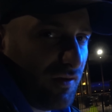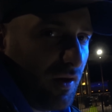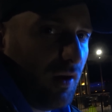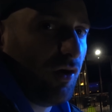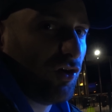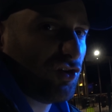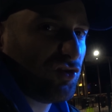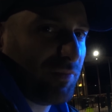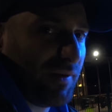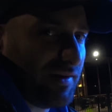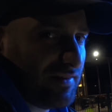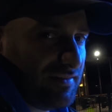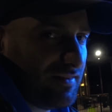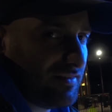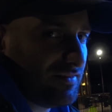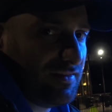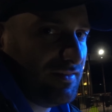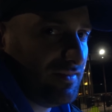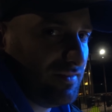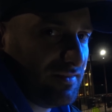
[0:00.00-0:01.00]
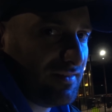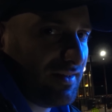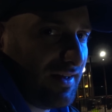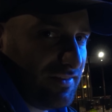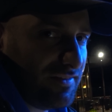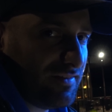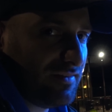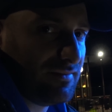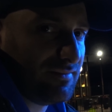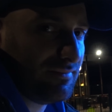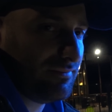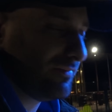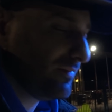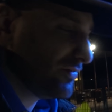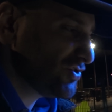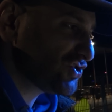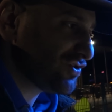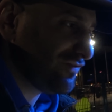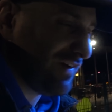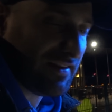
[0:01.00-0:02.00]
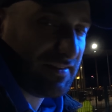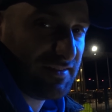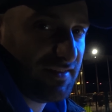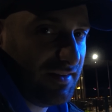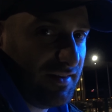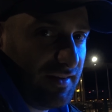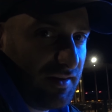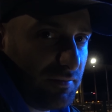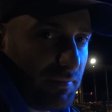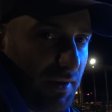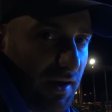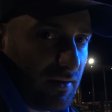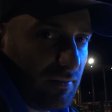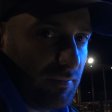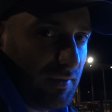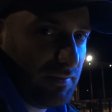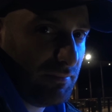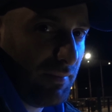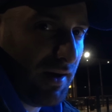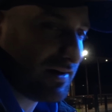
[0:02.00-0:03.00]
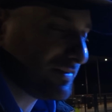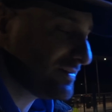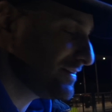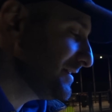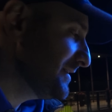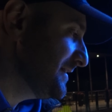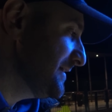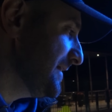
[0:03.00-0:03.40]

Frau aussprechen, dass sie diesen ganzen Schwachsinn, den ich mache, mitmacht.